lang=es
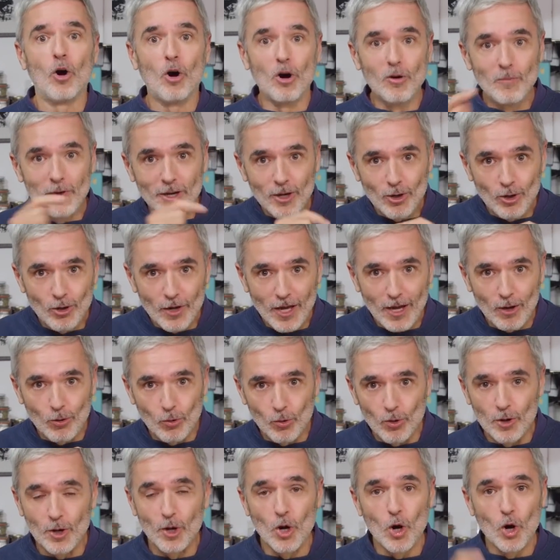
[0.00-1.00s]
O mejor
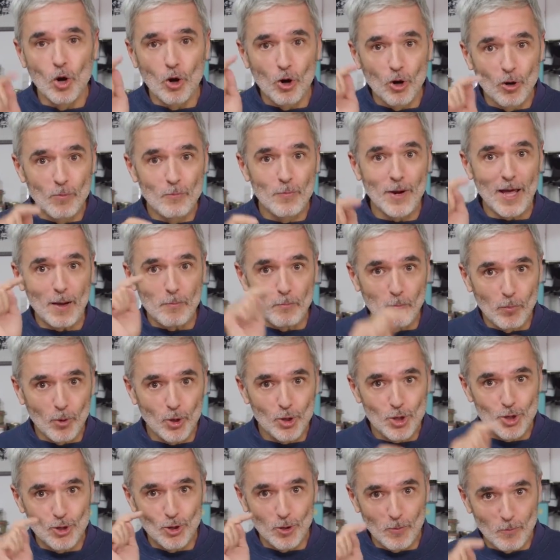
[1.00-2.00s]
aún, compra
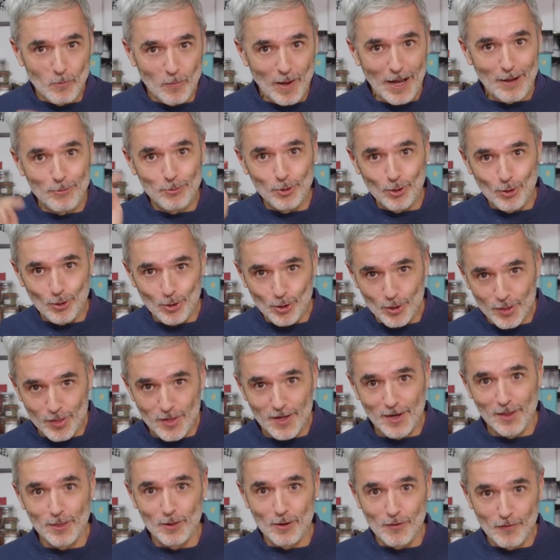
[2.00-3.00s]
pollo, pavo o
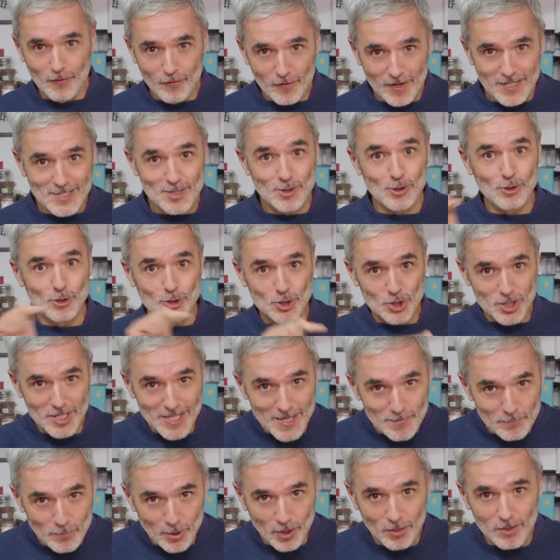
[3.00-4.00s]
cerdo frescos
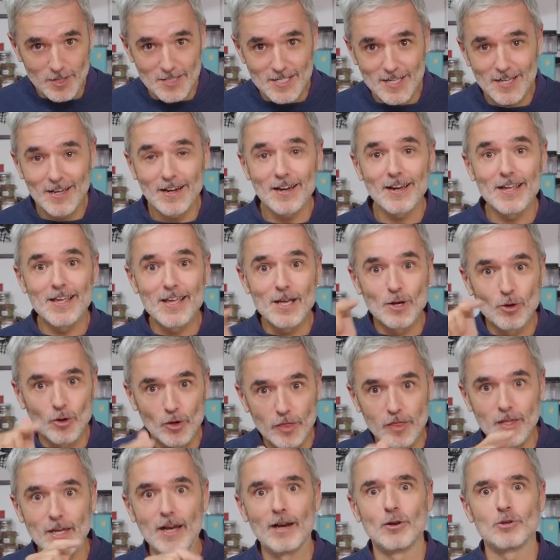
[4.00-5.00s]
sin procesar y
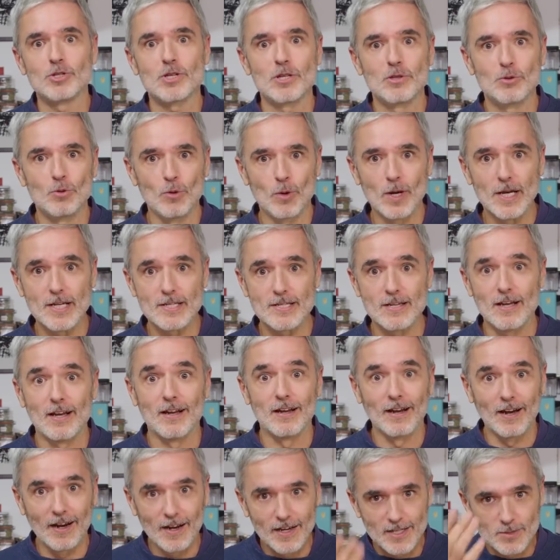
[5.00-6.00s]
cocínalos en tu casa,